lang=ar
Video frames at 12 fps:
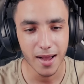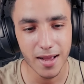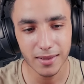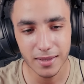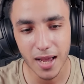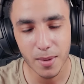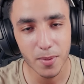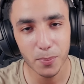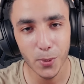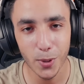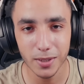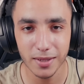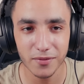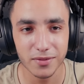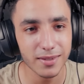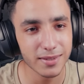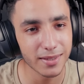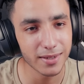عاد اللعيبه بوحدها في
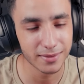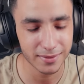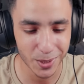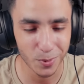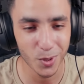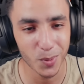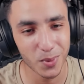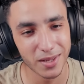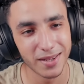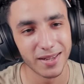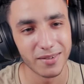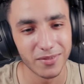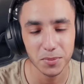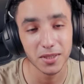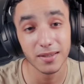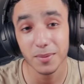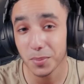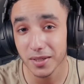ديسك راه تجيب لهم مليار
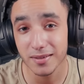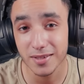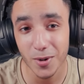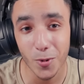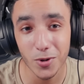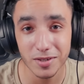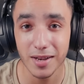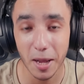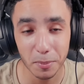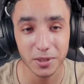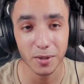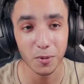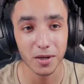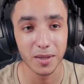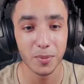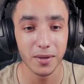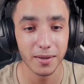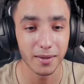فهمتي البيت حتى هو تيلعب دور
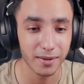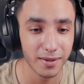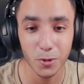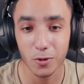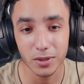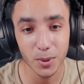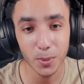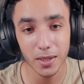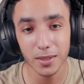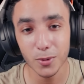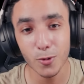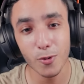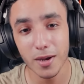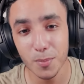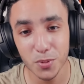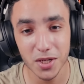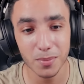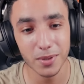كبير دونك دابا هذا كون
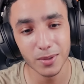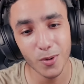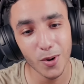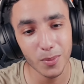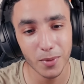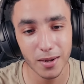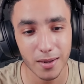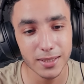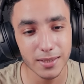كان بشي بيت اخر ما